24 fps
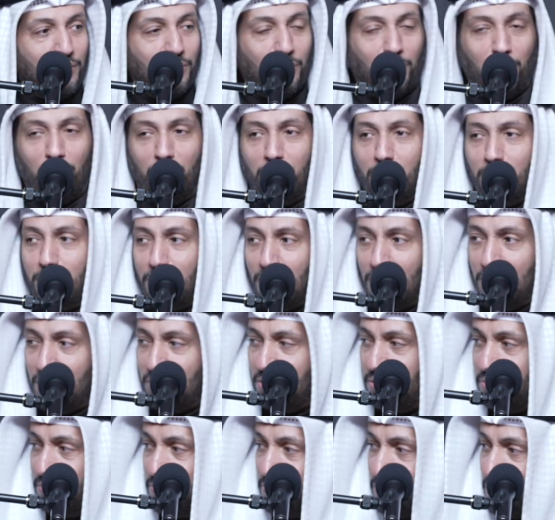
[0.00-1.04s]

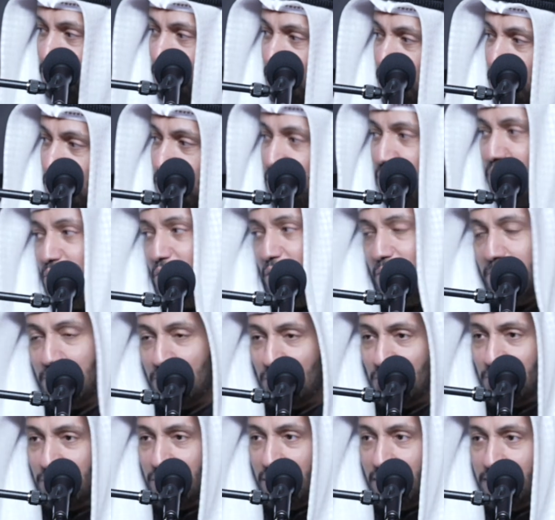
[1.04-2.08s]
يحبهم
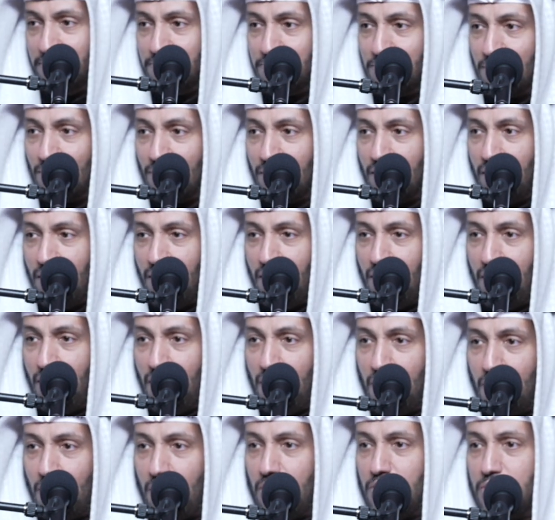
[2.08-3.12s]
ويحبونه
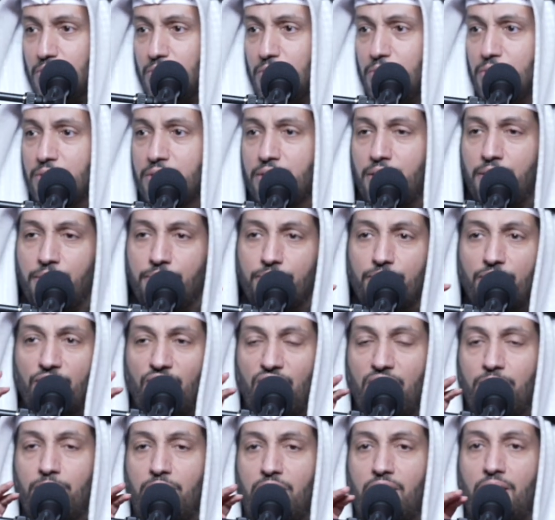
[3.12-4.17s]
وخصوصا
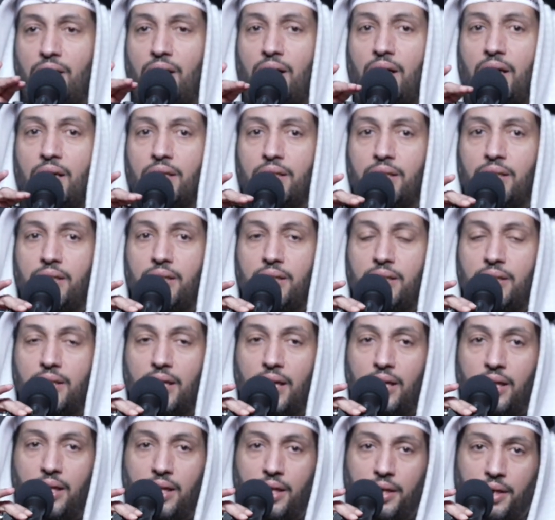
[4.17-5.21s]
في مثل هذه
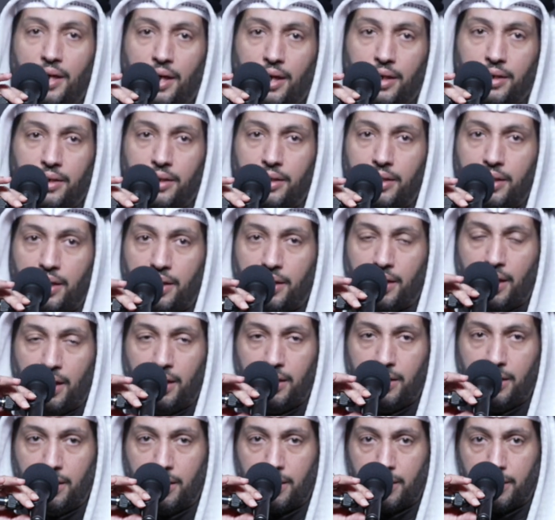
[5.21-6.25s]
الليالي
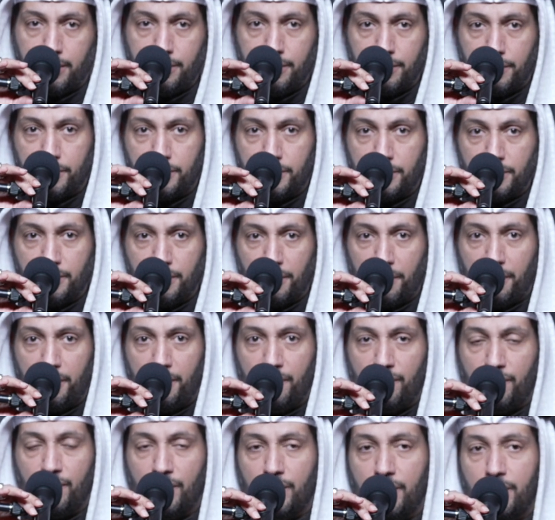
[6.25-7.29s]
ليالي القدر
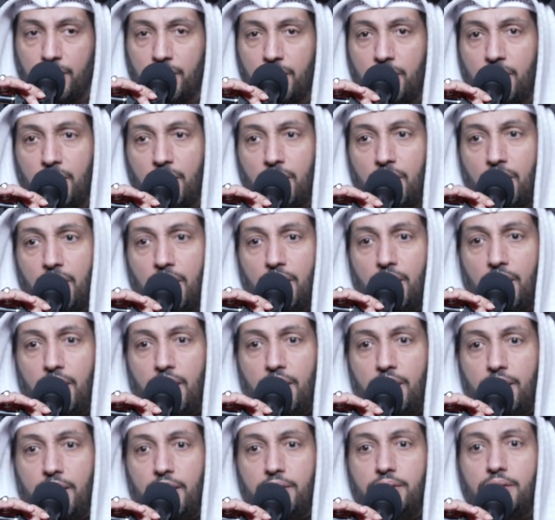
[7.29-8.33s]
الشريفه
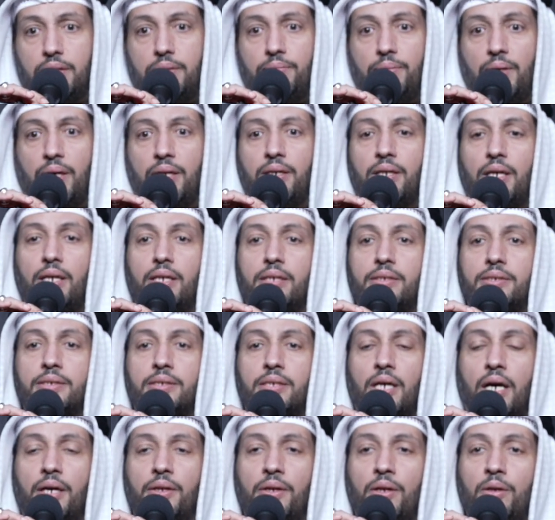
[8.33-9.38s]
نجد بان
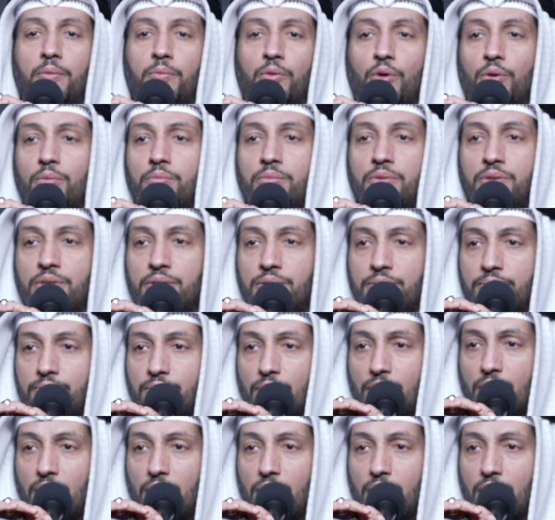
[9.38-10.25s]
الانسان المؤمن